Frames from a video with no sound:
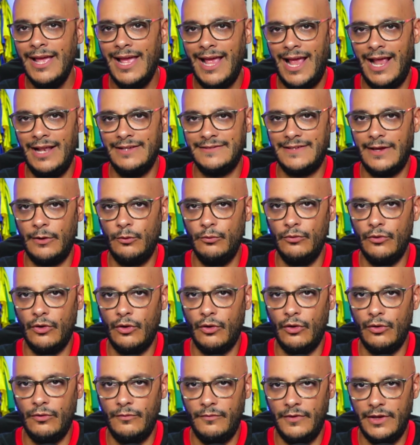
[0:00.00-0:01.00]
el segundo
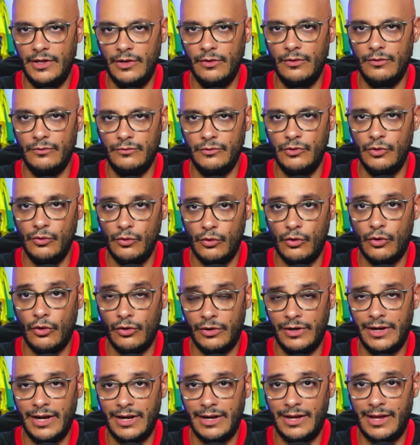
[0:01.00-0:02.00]
gol vino de un
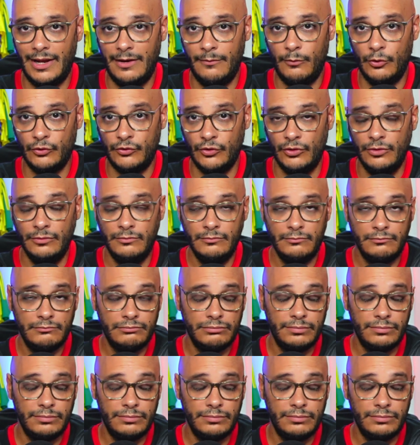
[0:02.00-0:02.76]
córner que él votó,